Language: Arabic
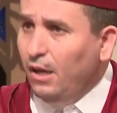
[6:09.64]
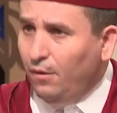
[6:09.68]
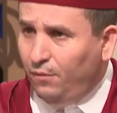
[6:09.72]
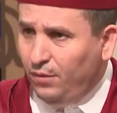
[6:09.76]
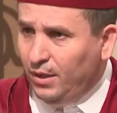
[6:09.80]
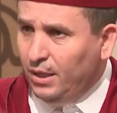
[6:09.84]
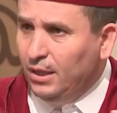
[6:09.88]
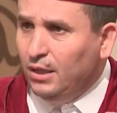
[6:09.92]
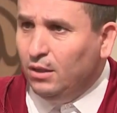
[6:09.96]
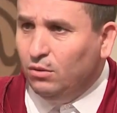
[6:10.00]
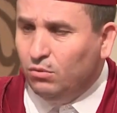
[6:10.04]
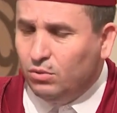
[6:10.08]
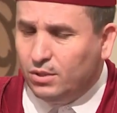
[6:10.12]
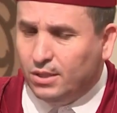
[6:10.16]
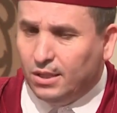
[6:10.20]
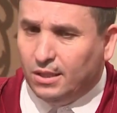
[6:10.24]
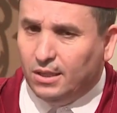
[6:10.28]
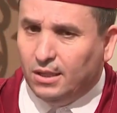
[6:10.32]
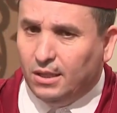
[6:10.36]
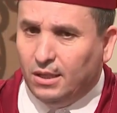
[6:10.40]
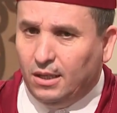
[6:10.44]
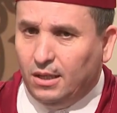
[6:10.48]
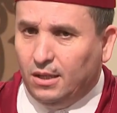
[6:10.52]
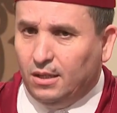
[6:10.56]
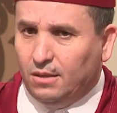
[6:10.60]
هي فعلا
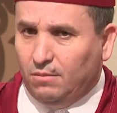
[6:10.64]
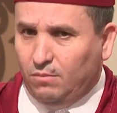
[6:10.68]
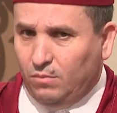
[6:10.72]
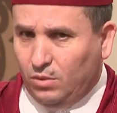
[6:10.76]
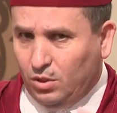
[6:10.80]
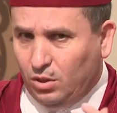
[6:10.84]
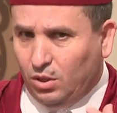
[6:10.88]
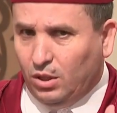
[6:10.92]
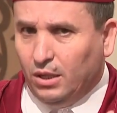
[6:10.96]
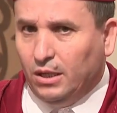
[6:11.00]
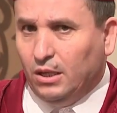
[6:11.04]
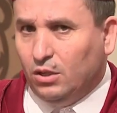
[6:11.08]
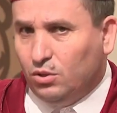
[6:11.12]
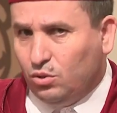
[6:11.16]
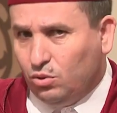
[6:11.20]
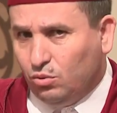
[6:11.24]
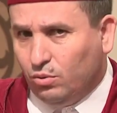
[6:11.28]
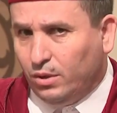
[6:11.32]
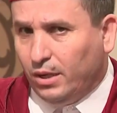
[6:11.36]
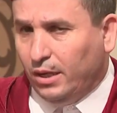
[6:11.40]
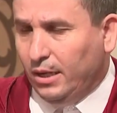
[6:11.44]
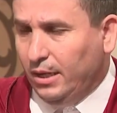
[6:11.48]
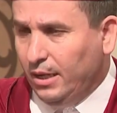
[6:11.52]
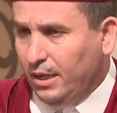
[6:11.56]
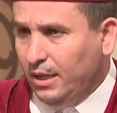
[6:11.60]
استاذه هي من خلال
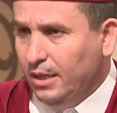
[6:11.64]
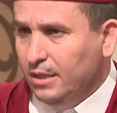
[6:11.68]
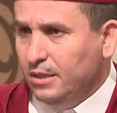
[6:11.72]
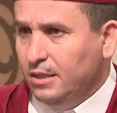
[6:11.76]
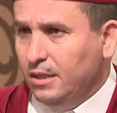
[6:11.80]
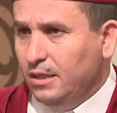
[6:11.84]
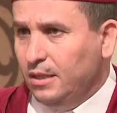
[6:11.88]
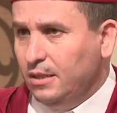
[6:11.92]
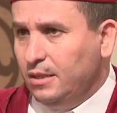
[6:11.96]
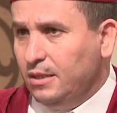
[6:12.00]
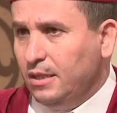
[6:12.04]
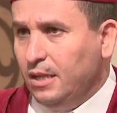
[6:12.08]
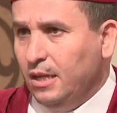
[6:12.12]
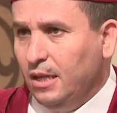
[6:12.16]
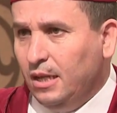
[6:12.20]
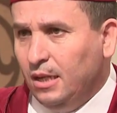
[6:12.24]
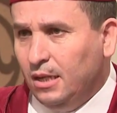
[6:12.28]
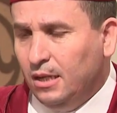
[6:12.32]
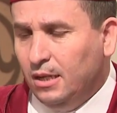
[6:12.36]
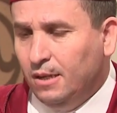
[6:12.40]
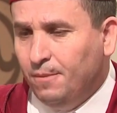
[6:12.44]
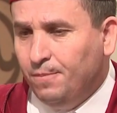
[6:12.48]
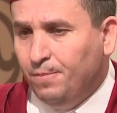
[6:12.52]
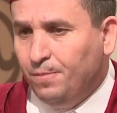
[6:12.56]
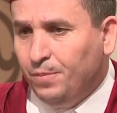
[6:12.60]
الصوره اللي حكى
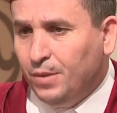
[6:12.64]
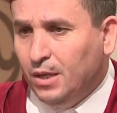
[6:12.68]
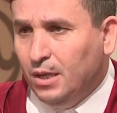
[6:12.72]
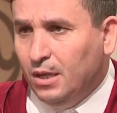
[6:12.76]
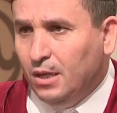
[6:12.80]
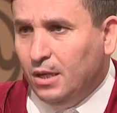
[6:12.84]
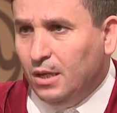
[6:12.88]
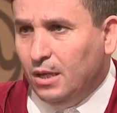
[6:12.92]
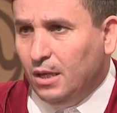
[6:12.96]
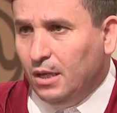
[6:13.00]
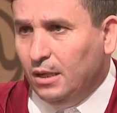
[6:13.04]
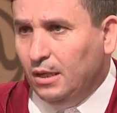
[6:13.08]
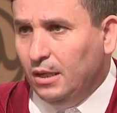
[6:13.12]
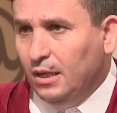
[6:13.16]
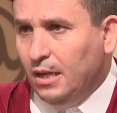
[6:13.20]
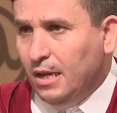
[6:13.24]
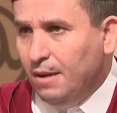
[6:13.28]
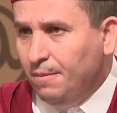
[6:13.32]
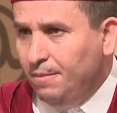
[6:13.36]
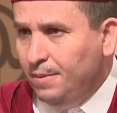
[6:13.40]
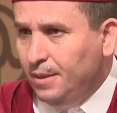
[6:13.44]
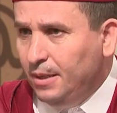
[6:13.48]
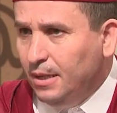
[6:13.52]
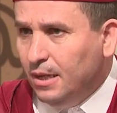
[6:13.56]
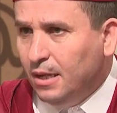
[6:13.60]
السائل يعني
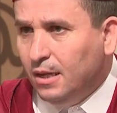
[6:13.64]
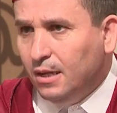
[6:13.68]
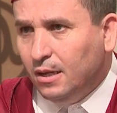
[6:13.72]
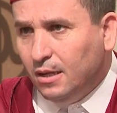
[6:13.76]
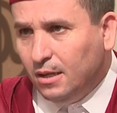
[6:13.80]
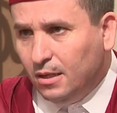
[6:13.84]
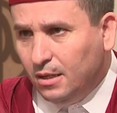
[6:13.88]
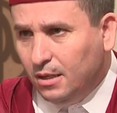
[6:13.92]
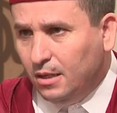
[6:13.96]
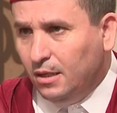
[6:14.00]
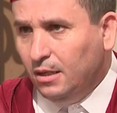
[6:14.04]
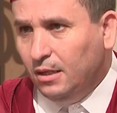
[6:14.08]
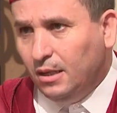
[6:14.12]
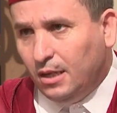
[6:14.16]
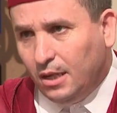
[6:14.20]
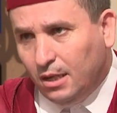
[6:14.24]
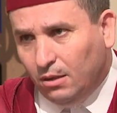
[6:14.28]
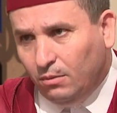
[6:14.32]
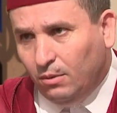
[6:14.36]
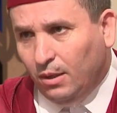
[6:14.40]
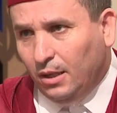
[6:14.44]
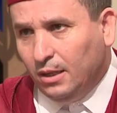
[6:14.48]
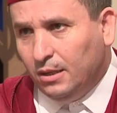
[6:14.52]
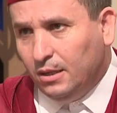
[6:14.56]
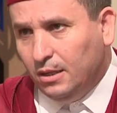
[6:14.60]
الاب هنا يعني
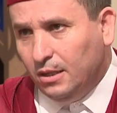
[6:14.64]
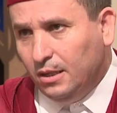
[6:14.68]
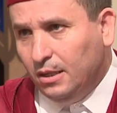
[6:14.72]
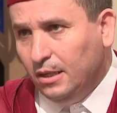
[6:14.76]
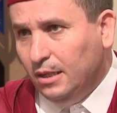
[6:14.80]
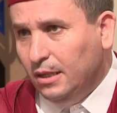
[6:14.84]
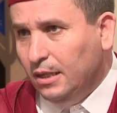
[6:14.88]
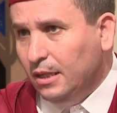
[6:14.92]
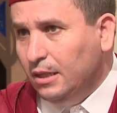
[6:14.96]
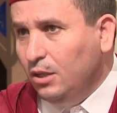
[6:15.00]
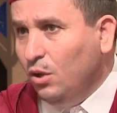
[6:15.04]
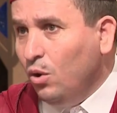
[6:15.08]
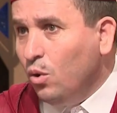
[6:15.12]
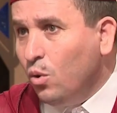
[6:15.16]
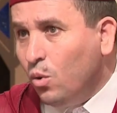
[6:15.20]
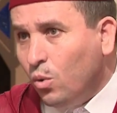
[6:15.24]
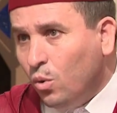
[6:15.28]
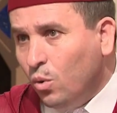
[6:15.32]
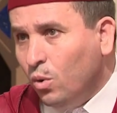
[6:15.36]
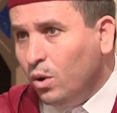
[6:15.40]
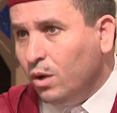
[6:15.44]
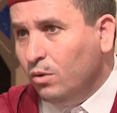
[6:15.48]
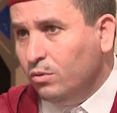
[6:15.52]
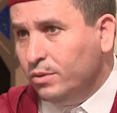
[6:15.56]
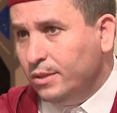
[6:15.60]
كاين نعم. واحد لان هذه
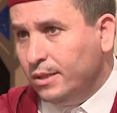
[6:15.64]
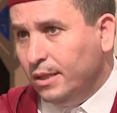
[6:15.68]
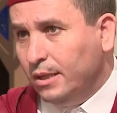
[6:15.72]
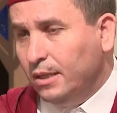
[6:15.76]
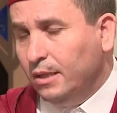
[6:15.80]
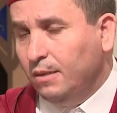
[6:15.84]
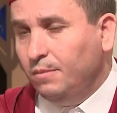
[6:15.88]
حقوق نعم.